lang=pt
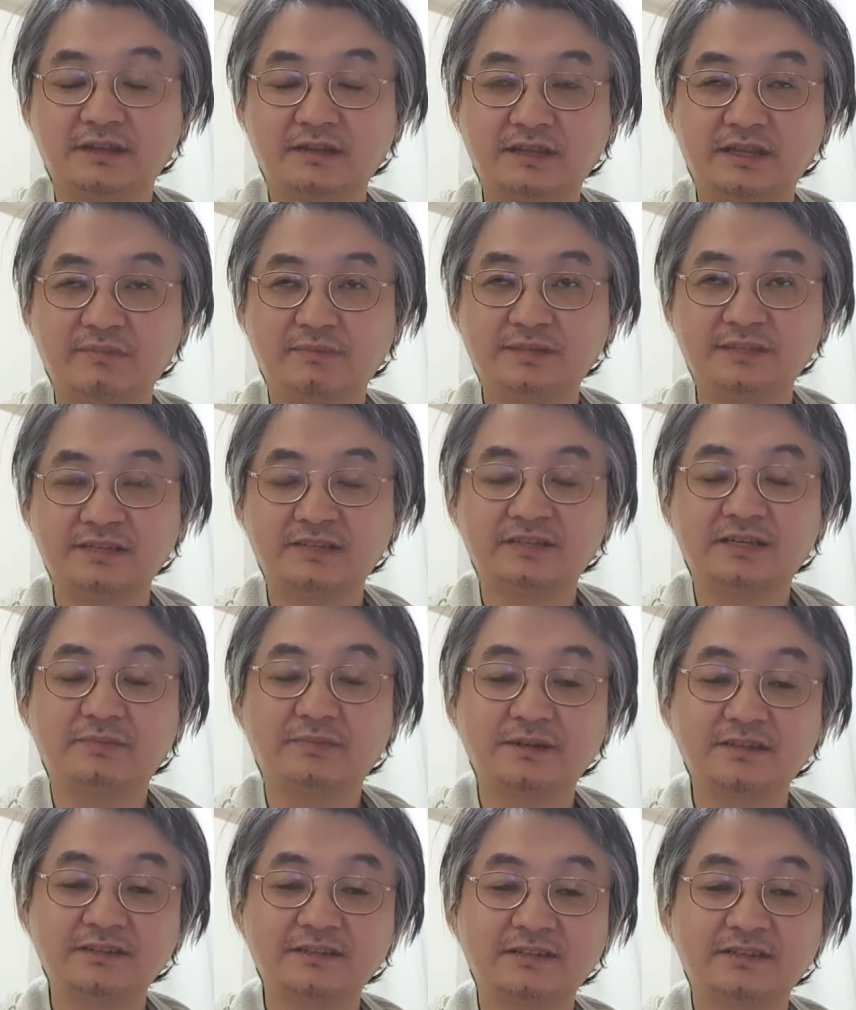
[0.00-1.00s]
tem pessoas
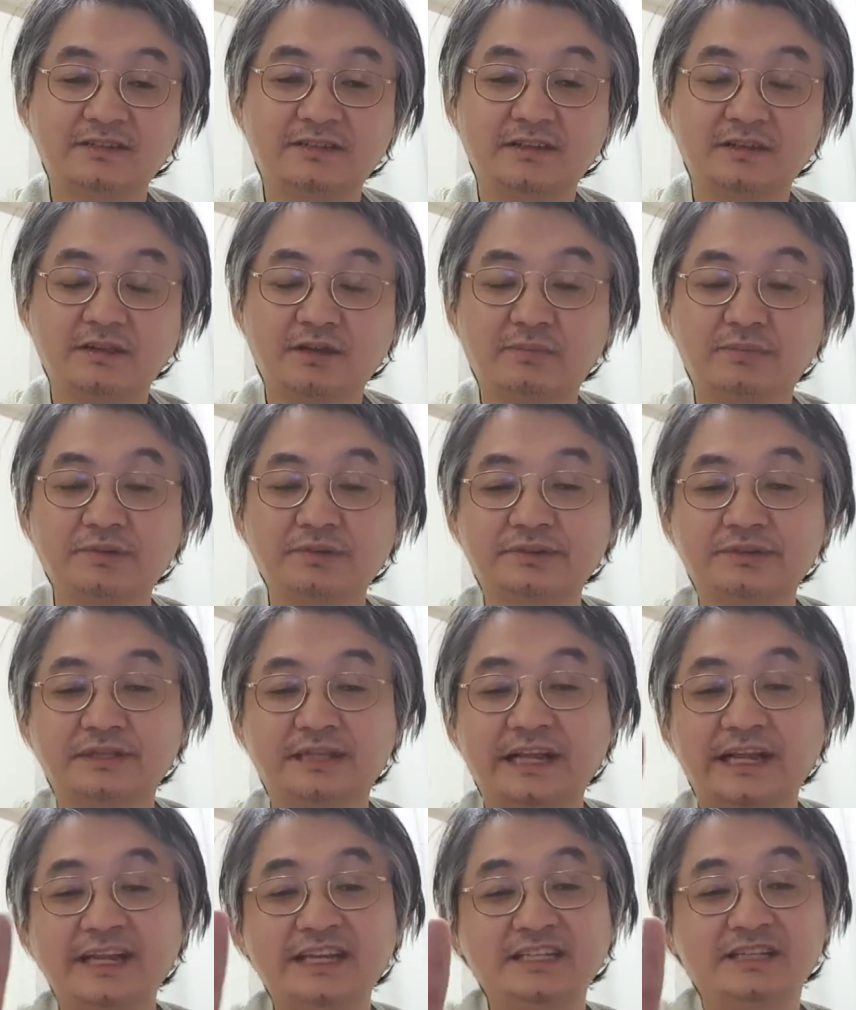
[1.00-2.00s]
famosas que tomam
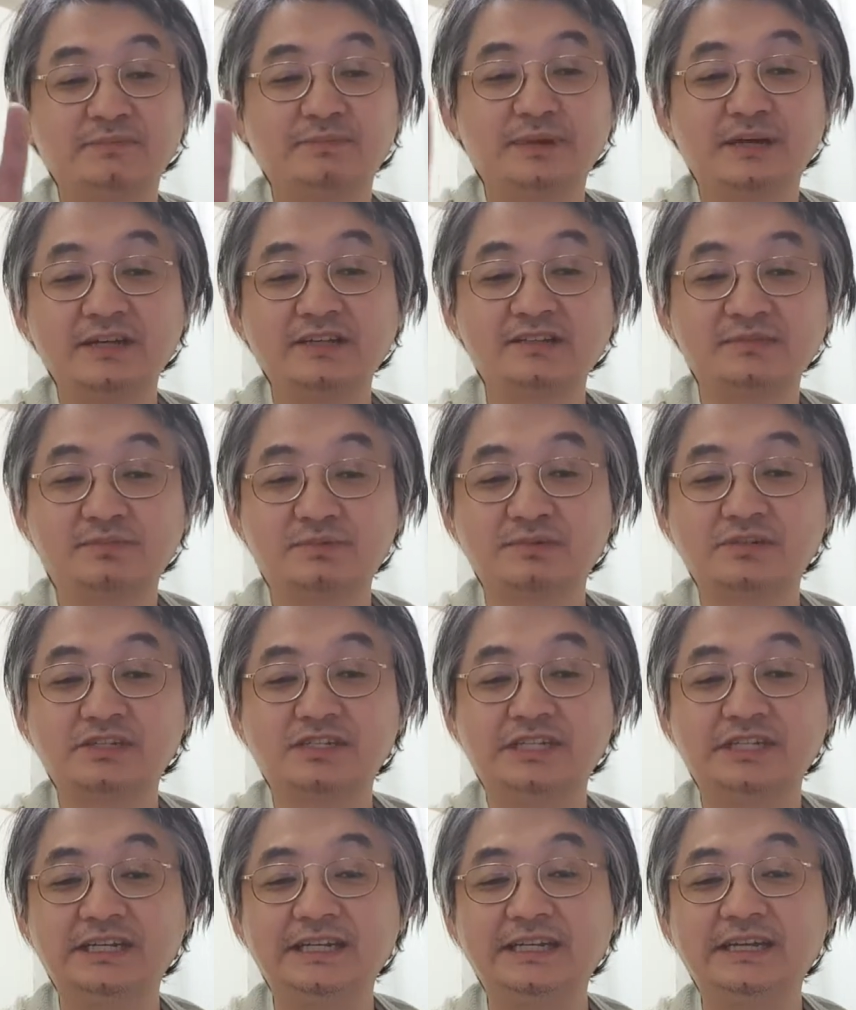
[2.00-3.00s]
três banhos por
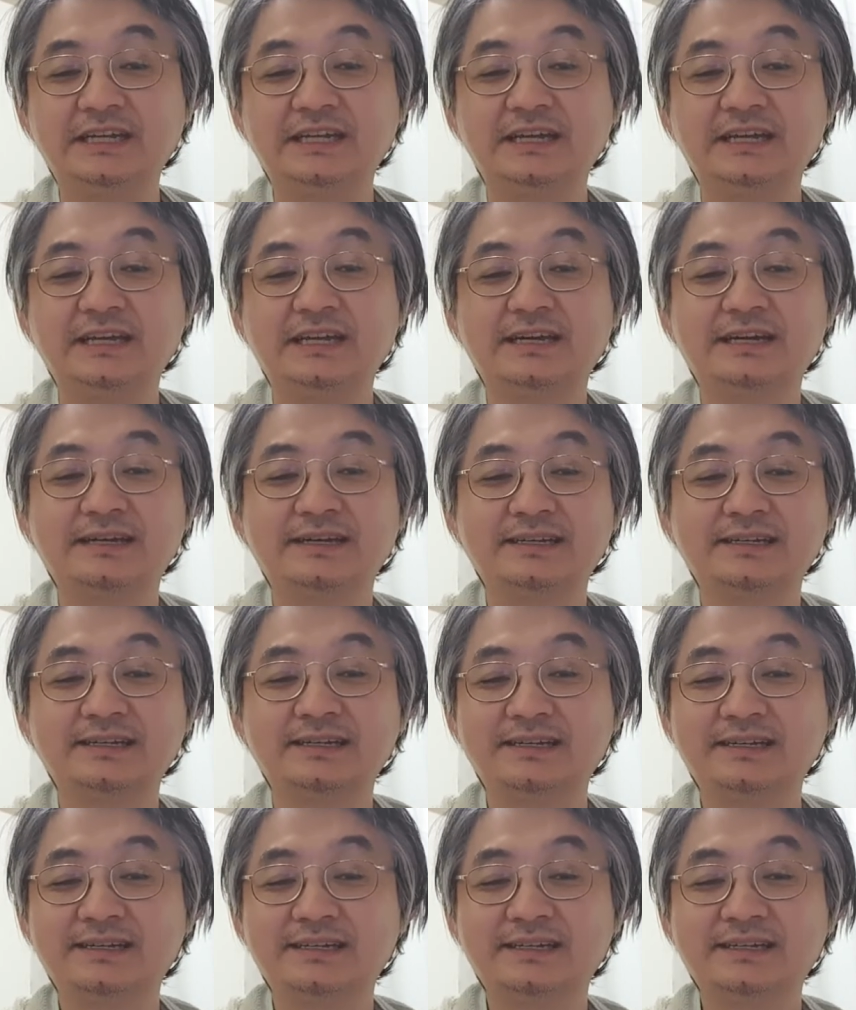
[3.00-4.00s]
dia,
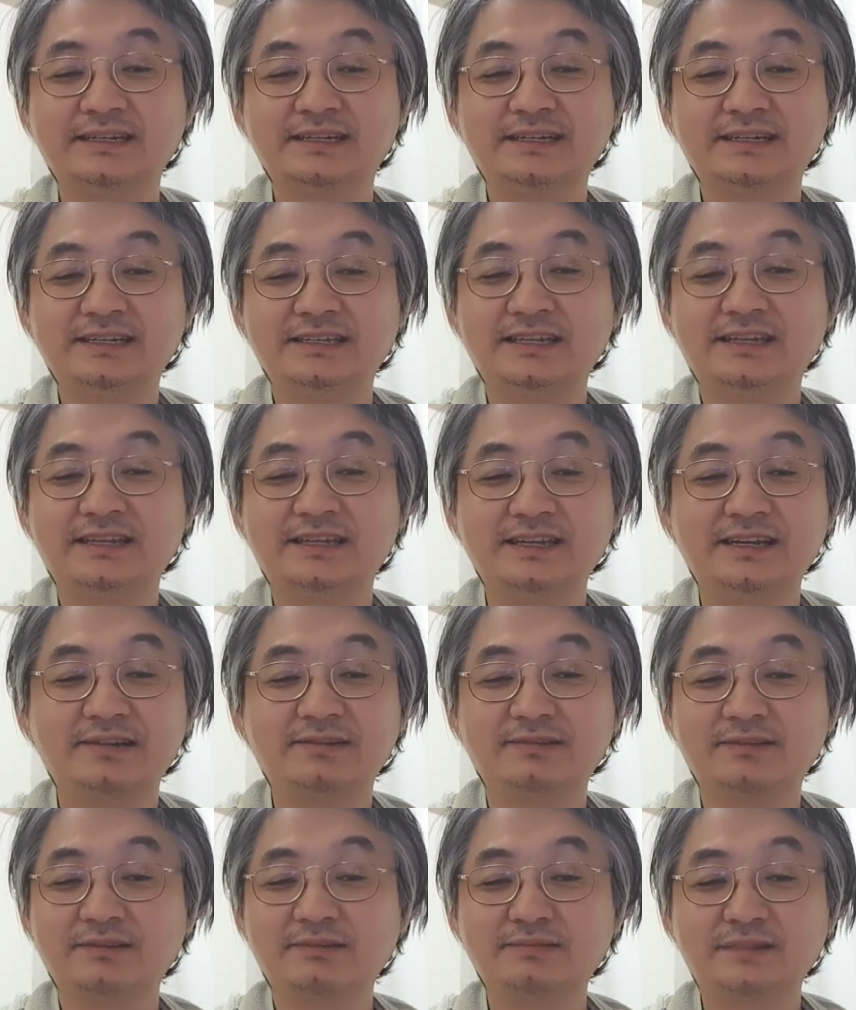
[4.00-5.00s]

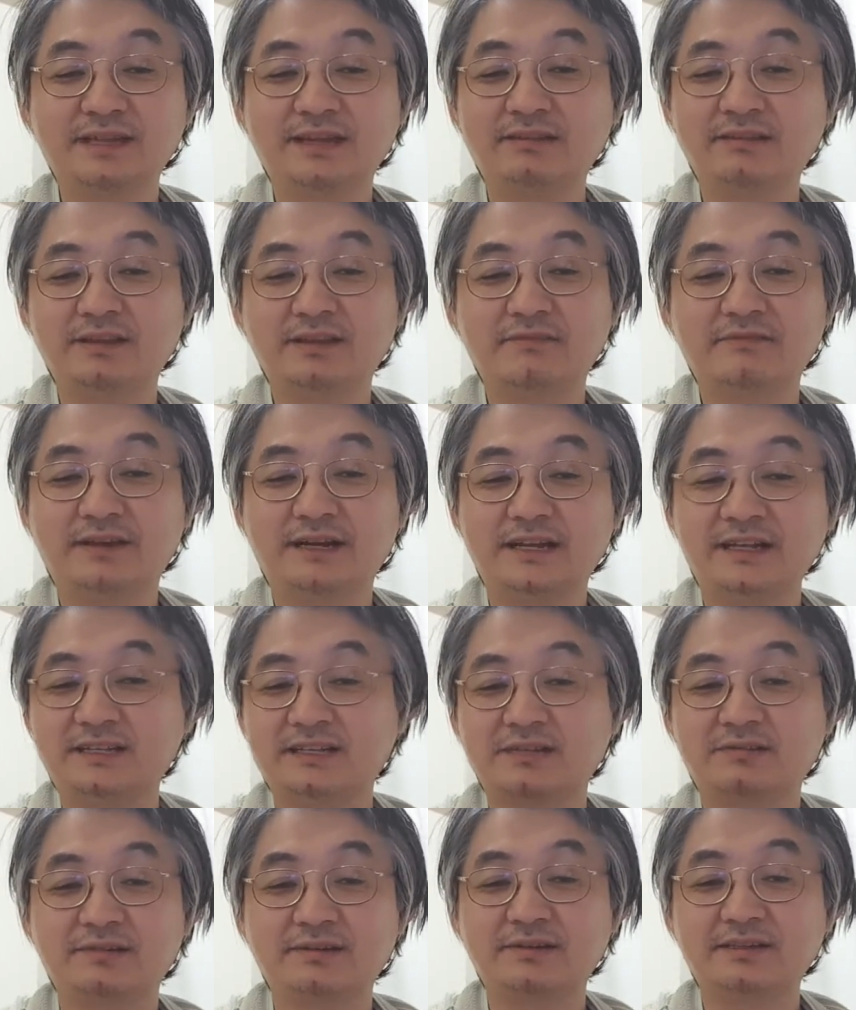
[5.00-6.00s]
entendeu? Então tem, tem
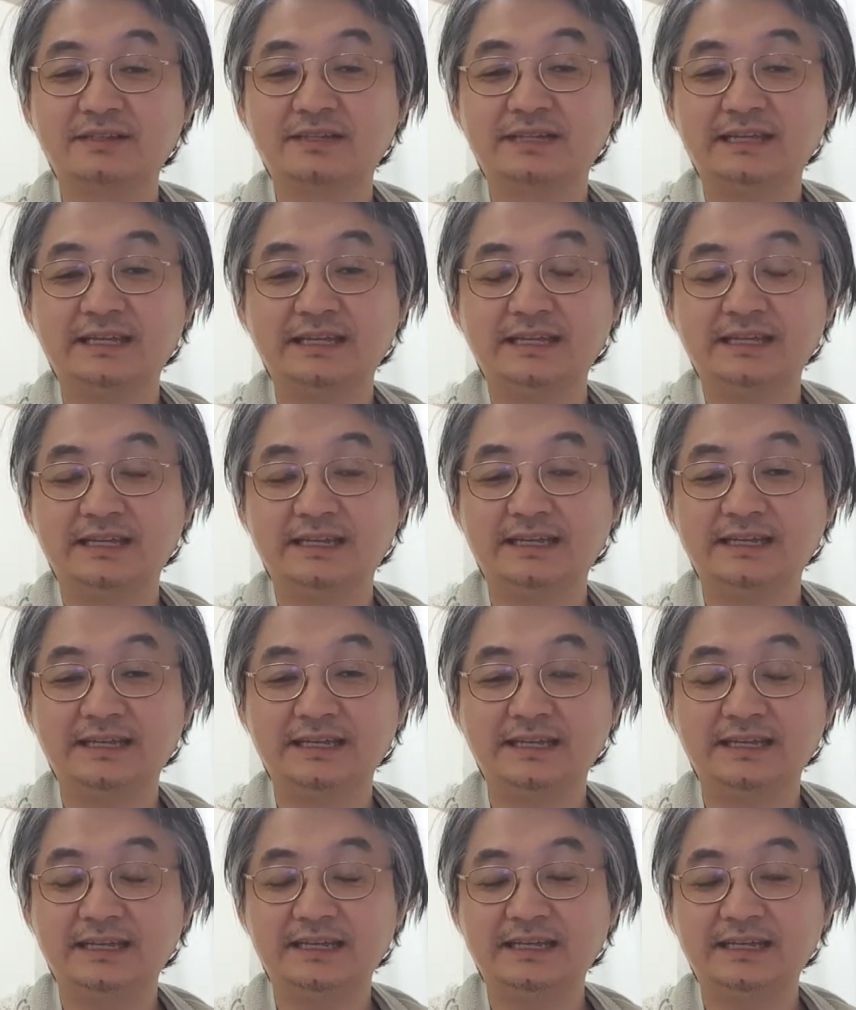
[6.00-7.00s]
várias coisas
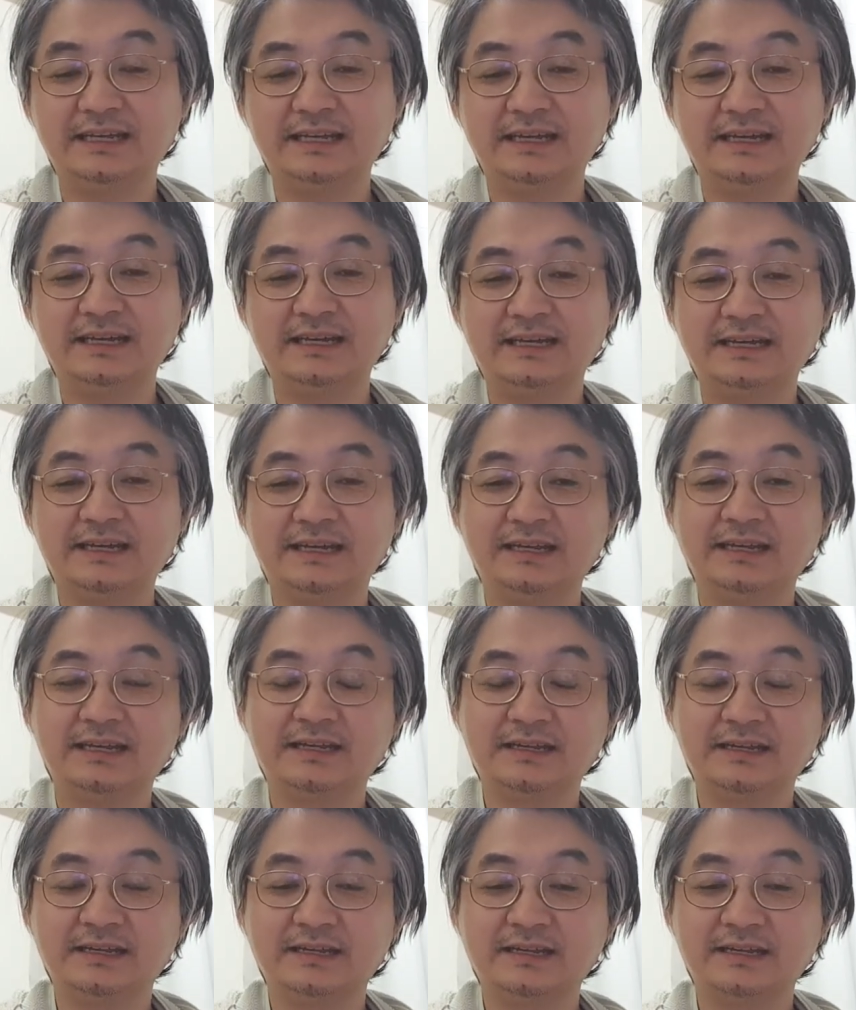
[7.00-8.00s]
que. É,